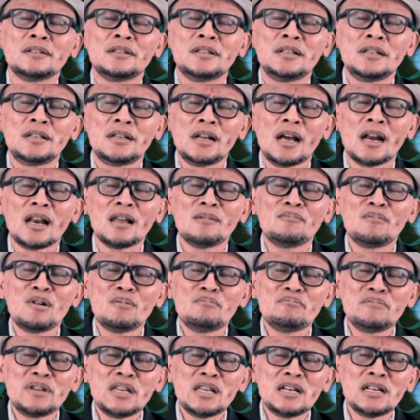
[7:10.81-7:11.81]
di dalam
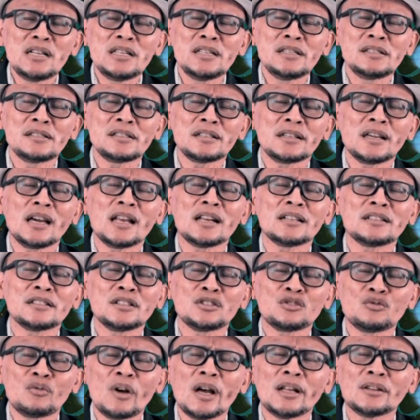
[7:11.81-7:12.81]
memilih segala
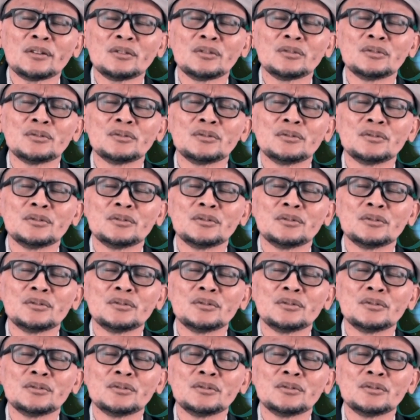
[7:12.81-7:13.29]
sesuatu.